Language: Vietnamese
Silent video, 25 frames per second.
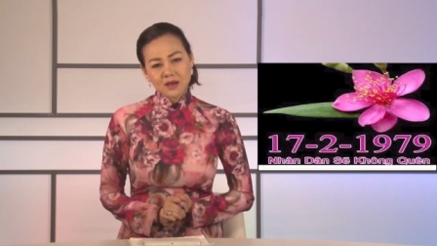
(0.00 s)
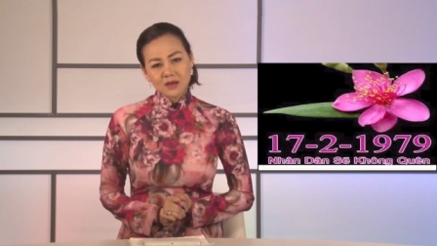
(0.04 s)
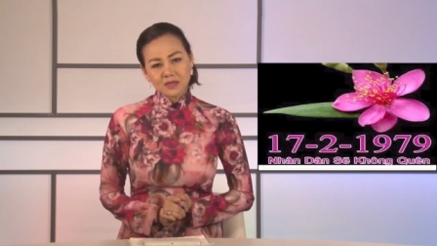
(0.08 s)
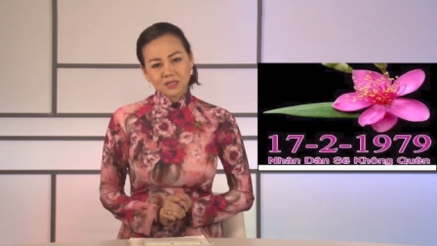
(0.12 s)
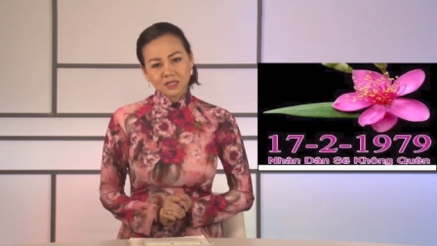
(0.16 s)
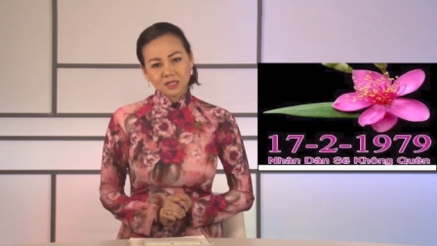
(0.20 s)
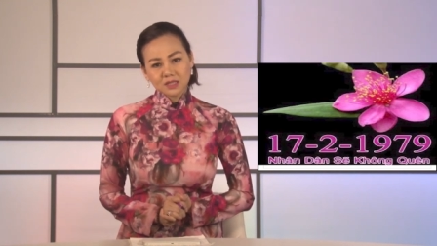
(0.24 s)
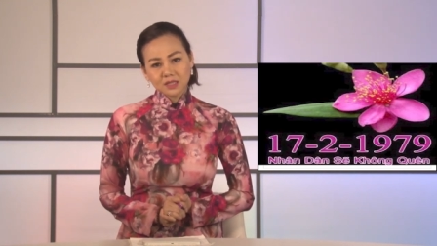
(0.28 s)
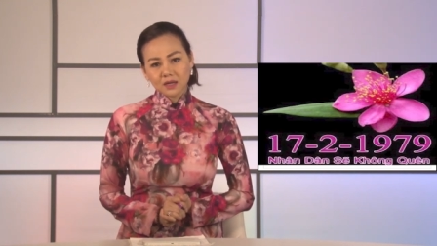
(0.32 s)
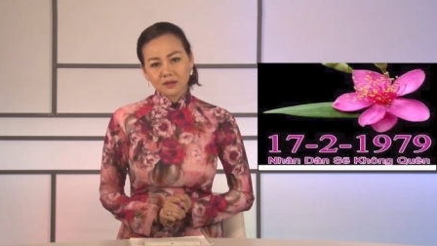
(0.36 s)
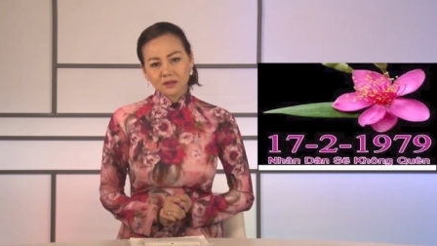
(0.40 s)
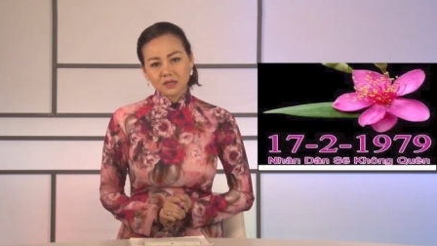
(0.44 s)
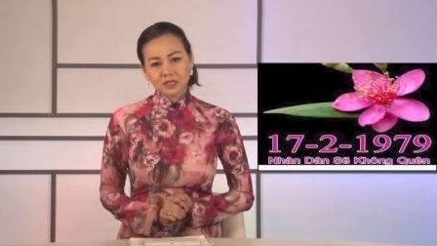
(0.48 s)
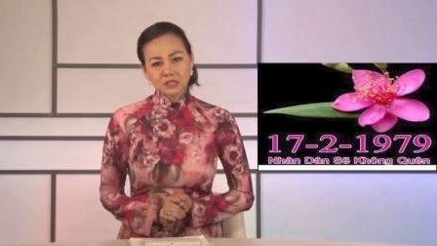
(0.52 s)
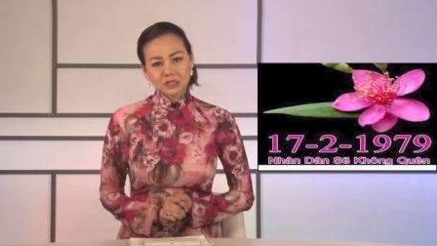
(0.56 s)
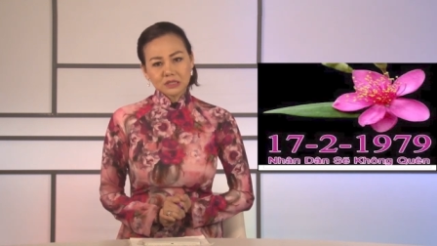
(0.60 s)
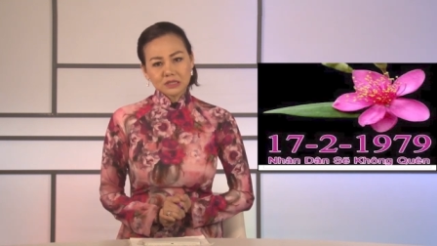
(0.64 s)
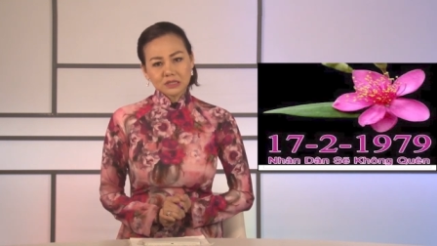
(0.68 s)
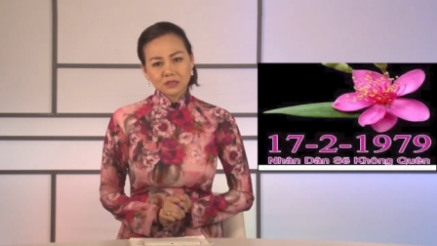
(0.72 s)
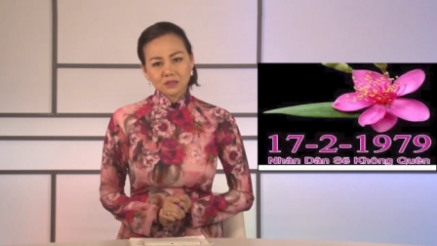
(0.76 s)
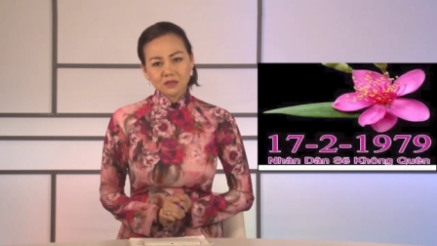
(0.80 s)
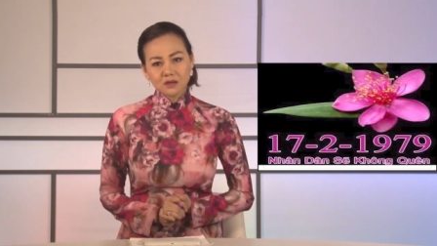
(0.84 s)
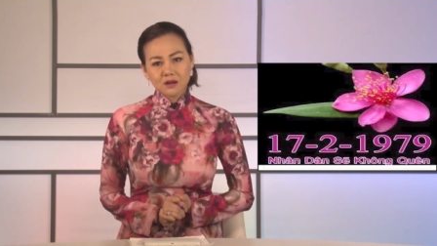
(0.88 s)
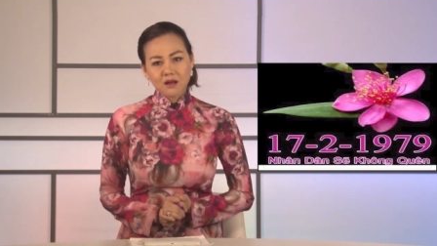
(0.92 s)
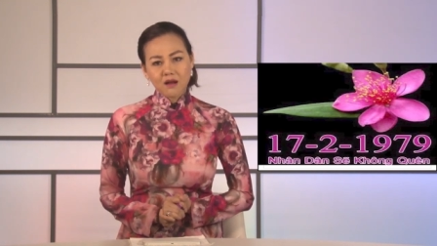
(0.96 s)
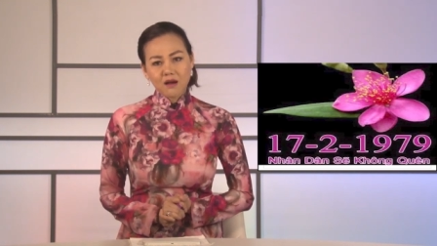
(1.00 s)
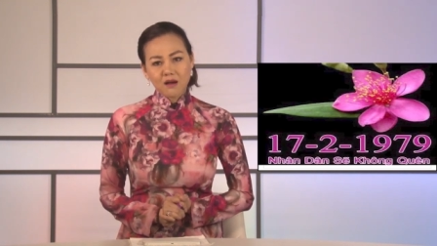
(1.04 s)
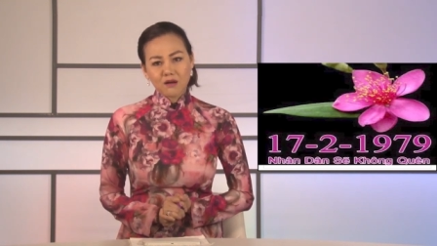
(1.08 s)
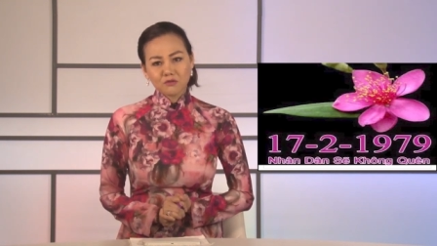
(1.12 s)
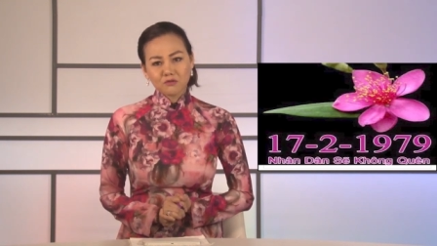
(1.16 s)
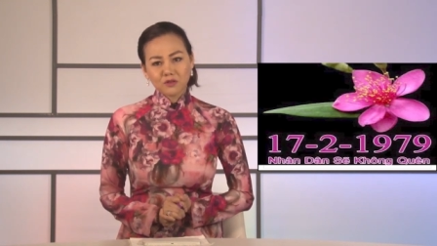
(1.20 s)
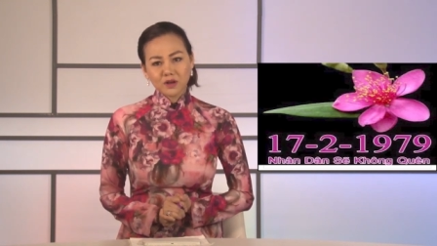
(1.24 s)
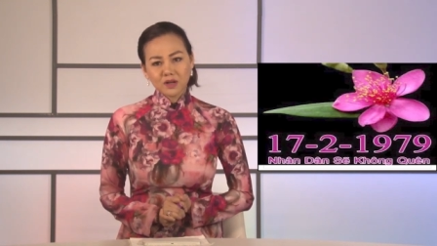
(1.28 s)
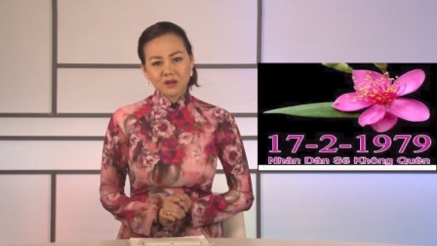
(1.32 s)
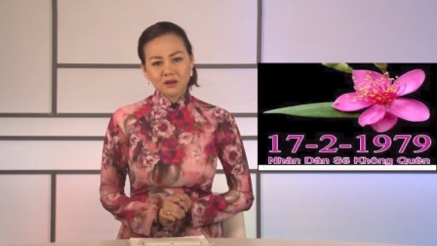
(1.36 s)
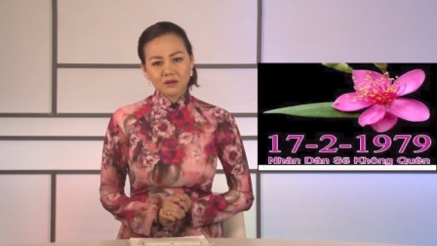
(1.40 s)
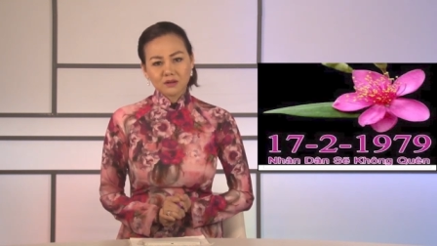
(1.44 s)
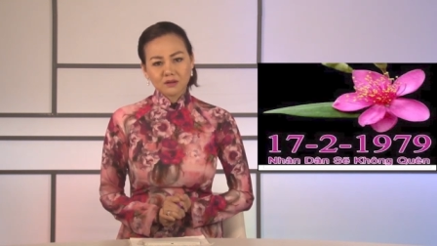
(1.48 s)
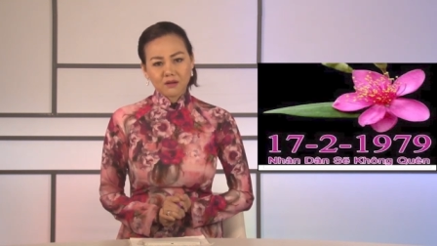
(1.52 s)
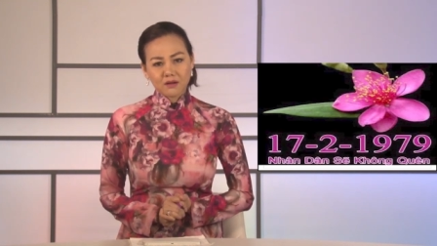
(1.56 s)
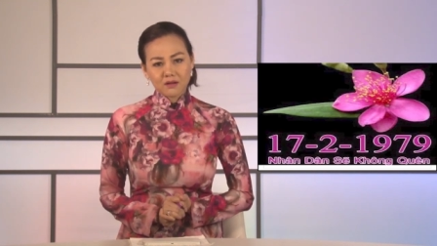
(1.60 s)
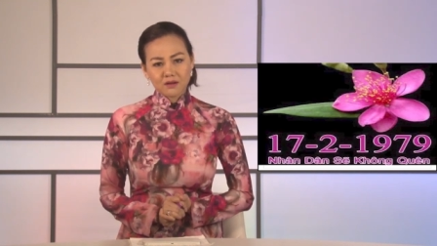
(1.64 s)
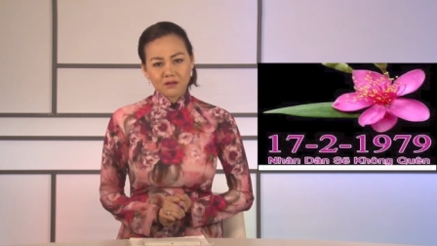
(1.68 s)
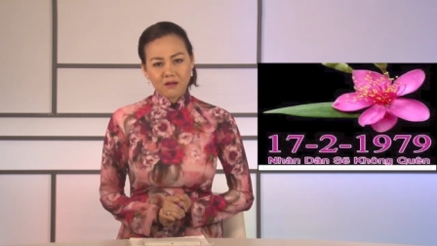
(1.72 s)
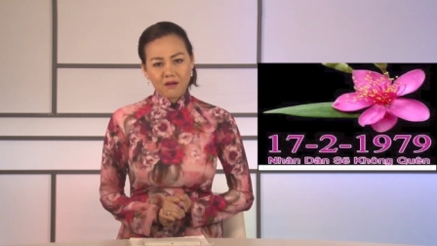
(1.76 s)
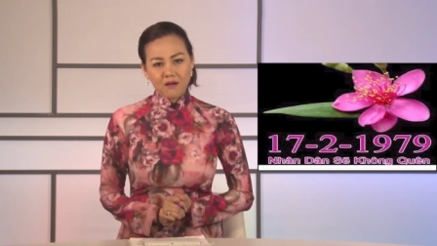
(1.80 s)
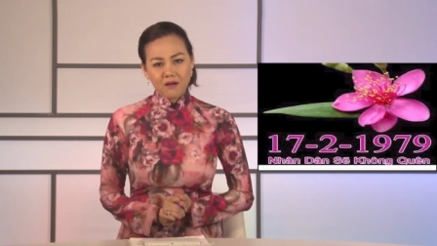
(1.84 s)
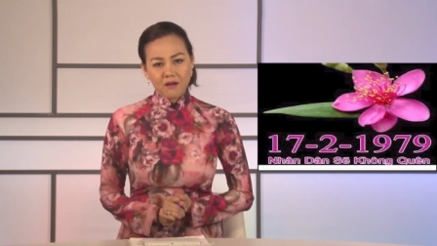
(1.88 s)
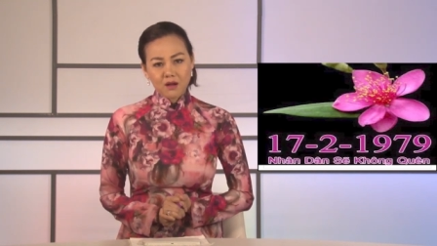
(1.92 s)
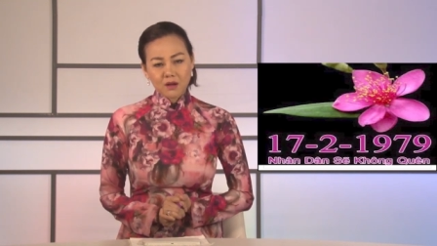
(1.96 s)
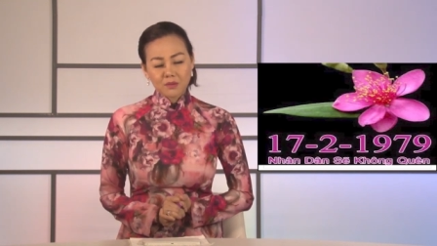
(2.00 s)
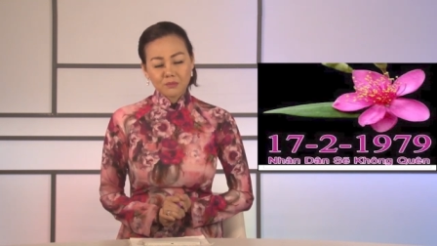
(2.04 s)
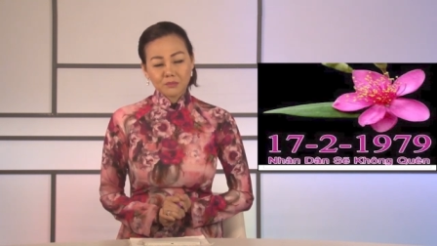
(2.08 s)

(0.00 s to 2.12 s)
Sự thật lịch sử cần phải được nói rõ